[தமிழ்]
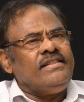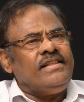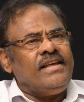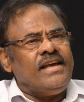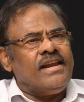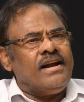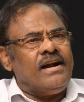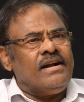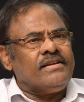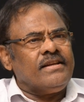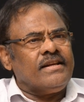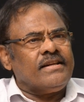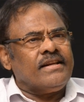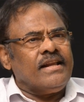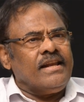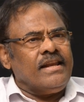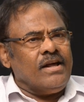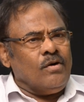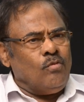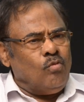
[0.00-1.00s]
இந்திய நாட்டிற்கு
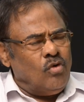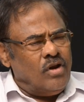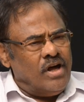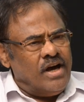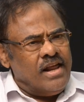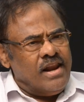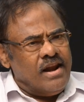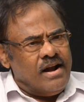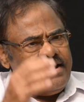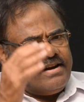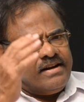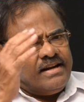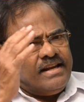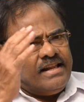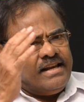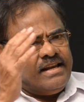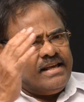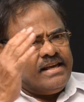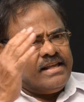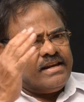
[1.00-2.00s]
என்ன உலக
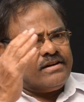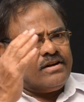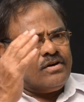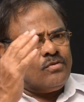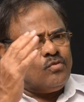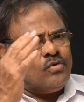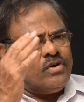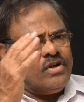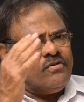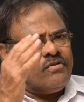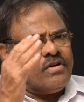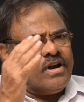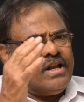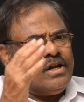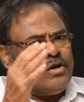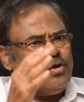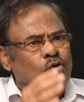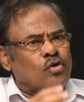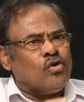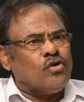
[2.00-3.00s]
நாடுகளிலே இருக்கக்கூடியவர்கள்
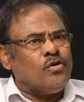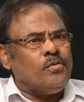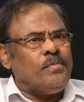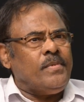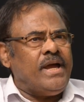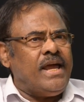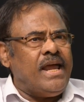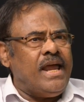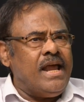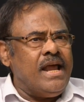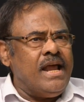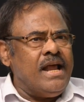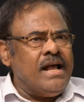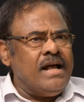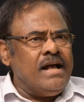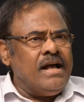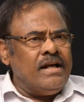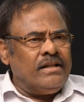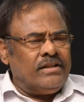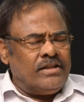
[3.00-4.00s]
எல்லோருக்குமே
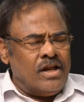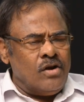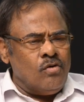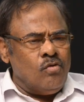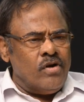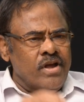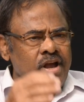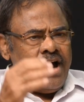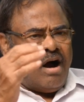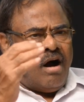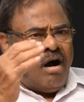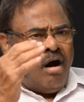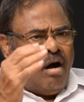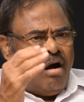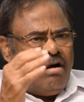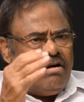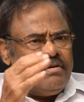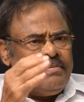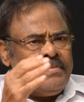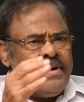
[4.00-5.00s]
தன்னுடைய
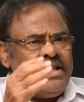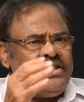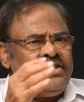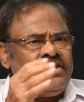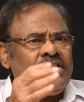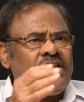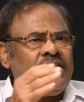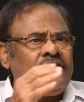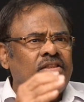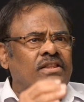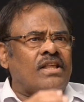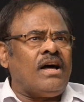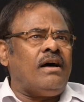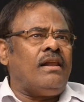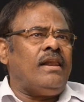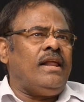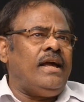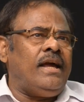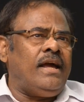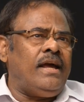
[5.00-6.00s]
ஆளுமை
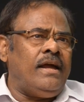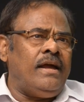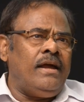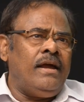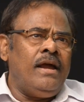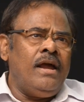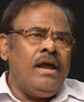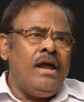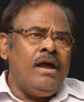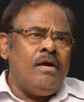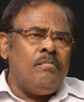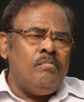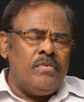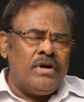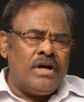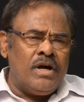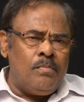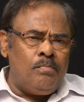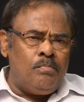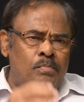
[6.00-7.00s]
திறத்தாலே
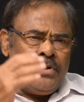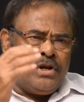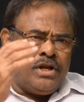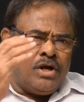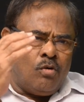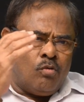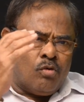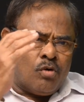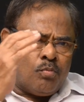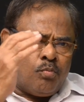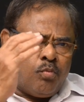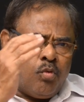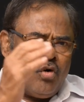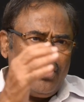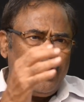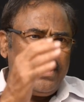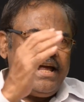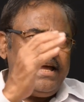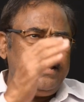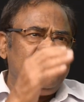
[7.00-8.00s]
மிகப்பெரிய ஒரு
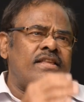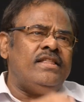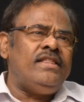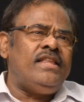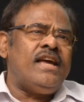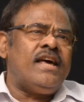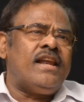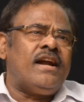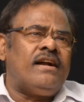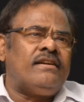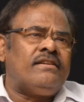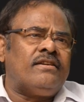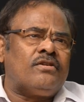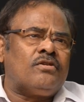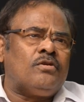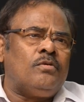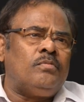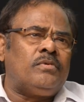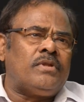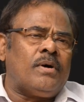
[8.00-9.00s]
புகழை இந்திய
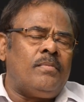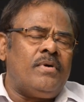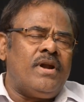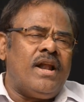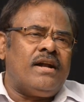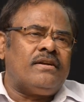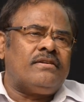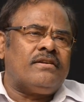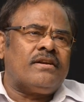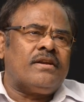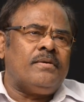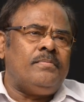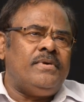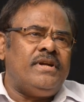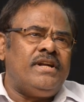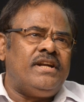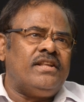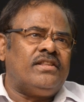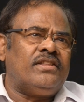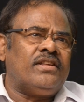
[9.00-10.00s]
நாட்டிற்கும் தமிழ்நாட்டிற்கும்
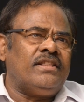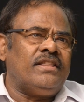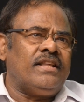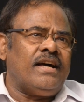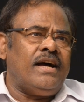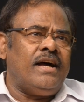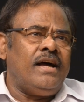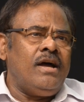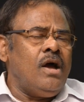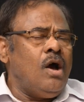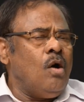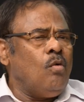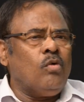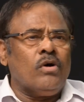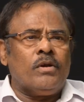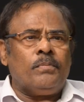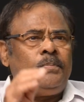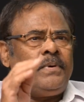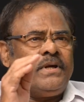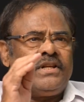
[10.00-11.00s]
ஈட்டி தந்த
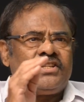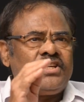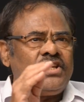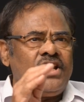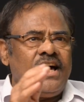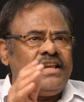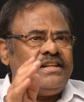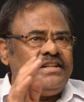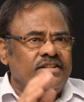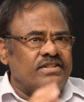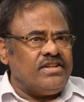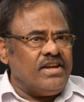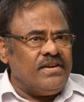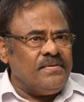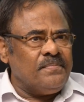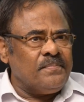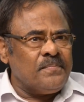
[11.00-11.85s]
ஒரு பெர்சனாலிட்டி